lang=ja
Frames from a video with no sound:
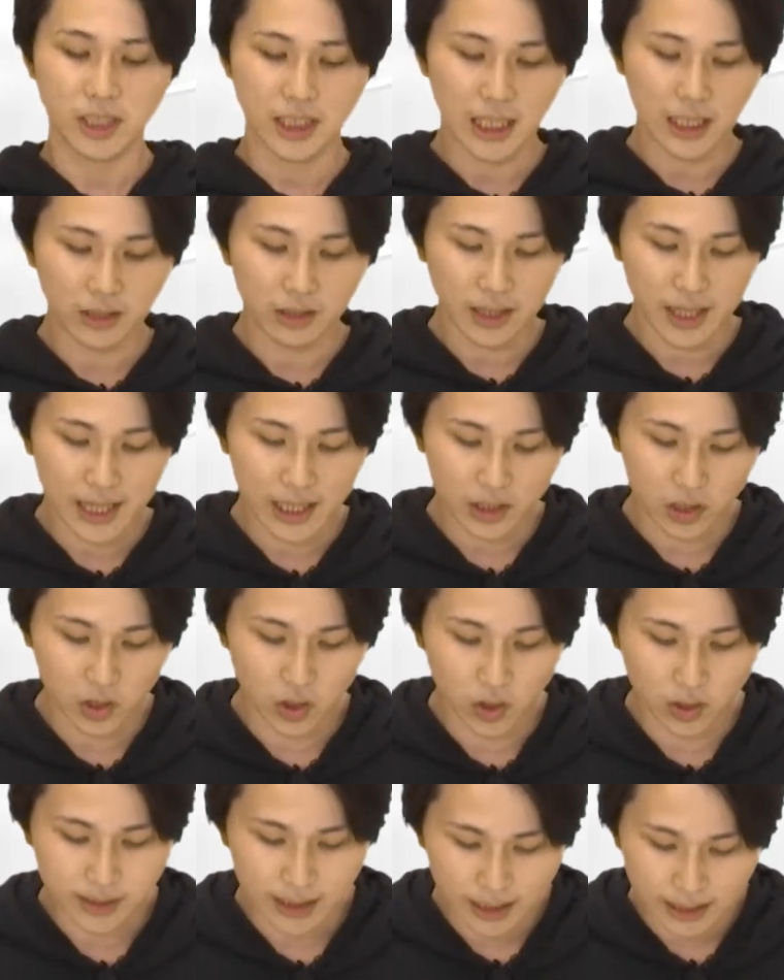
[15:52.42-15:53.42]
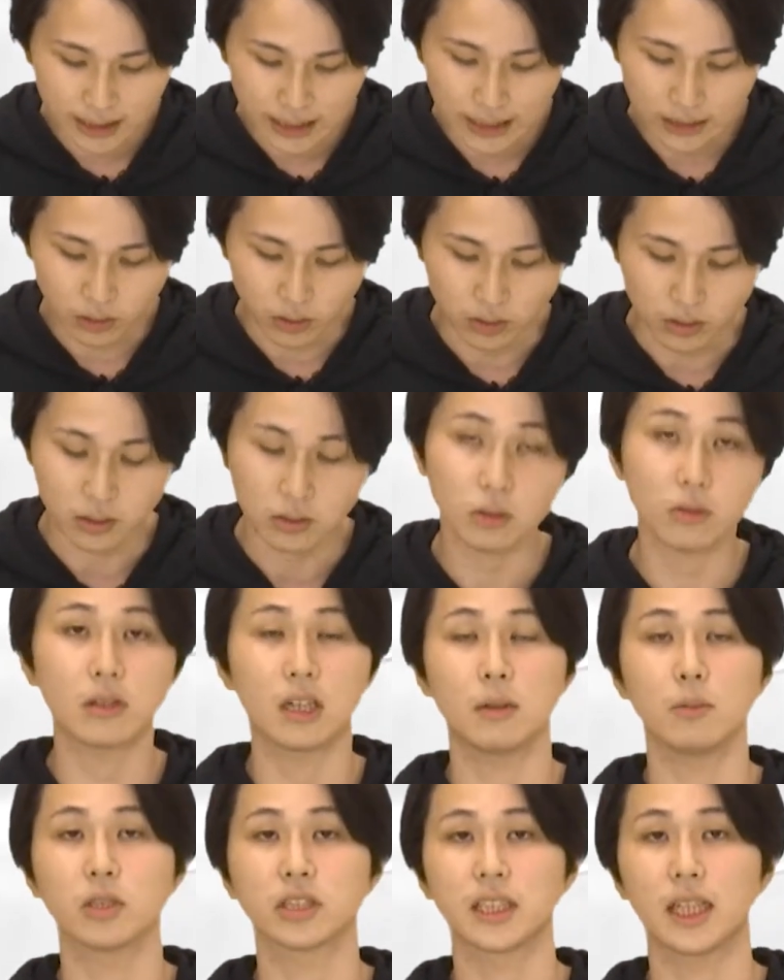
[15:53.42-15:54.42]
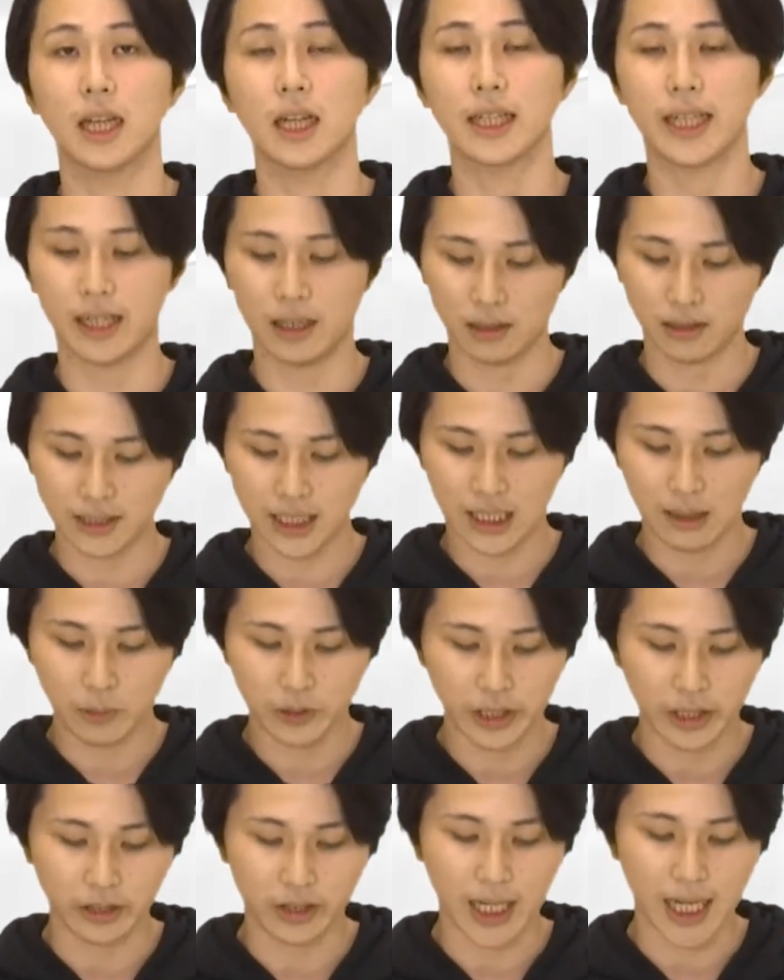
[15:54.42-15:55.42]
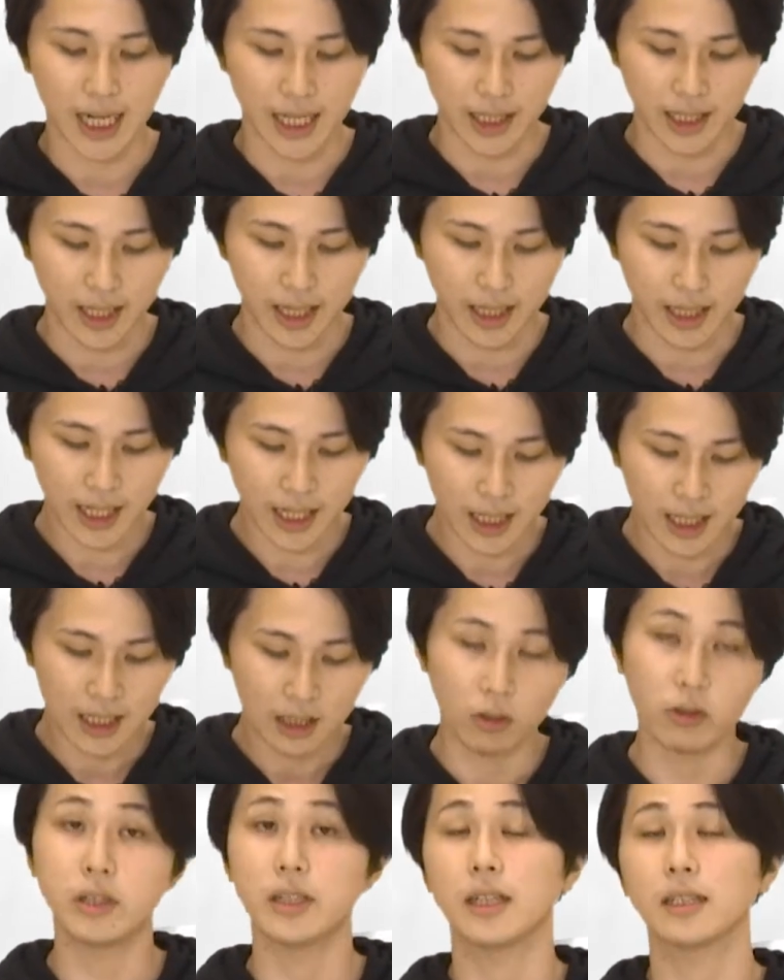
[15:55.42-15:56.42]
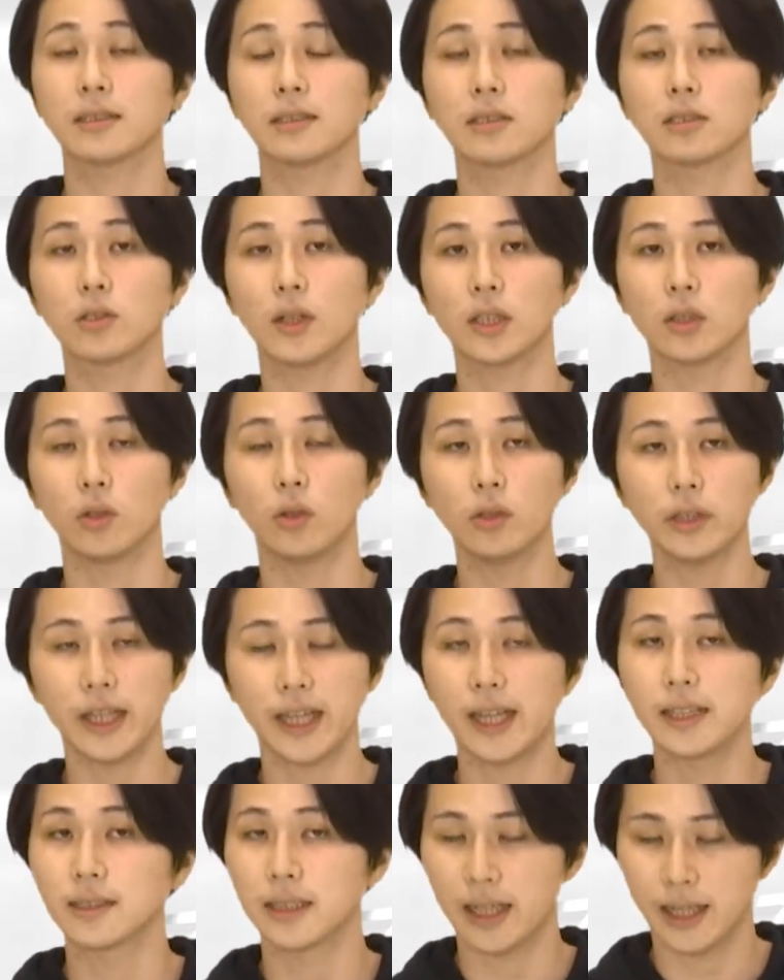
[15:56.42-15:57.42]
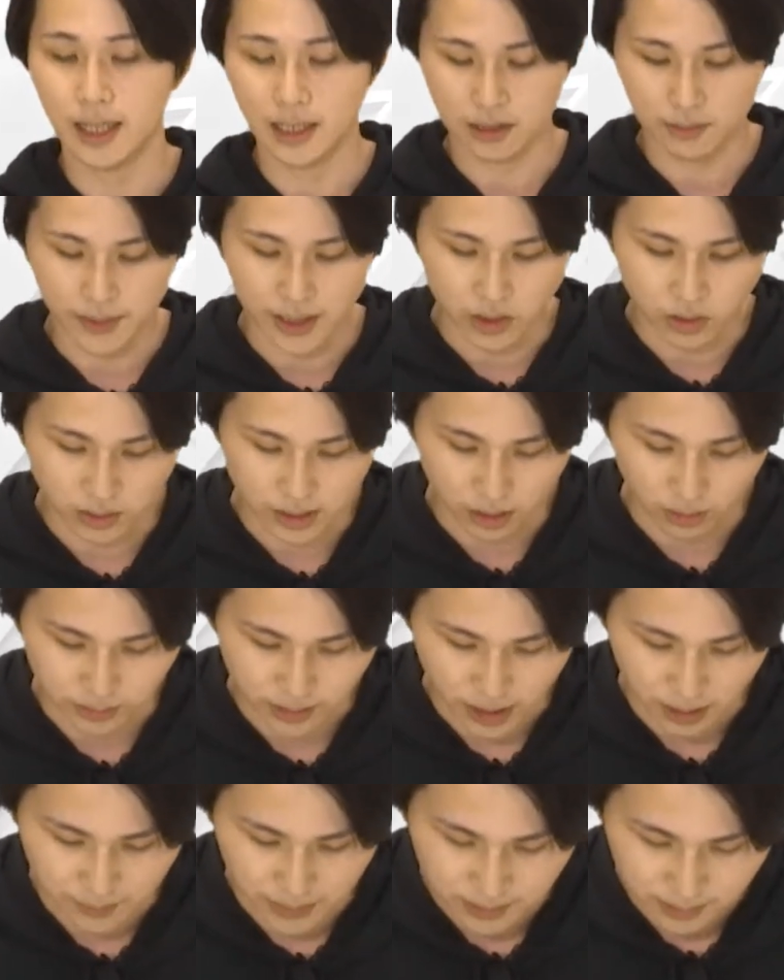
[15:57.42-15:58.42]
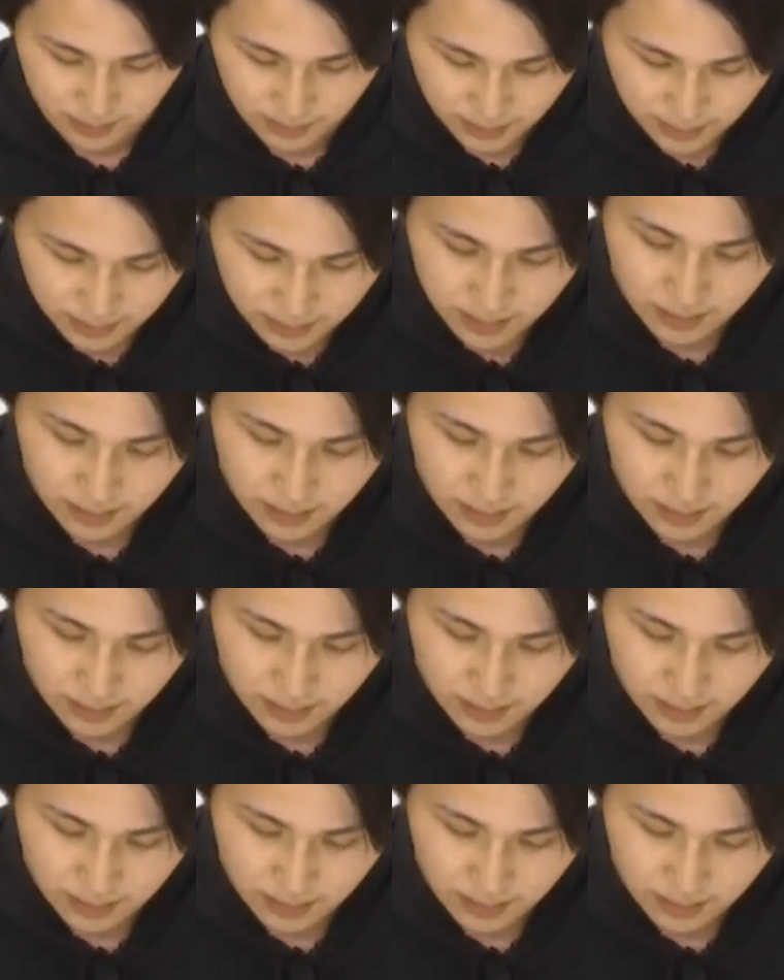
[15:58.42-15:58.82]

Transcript: ちらの、えー、とさんタイトルとコラボしたキャラクターモデルや背景がオキュラスストアの方で現在発売中でございます。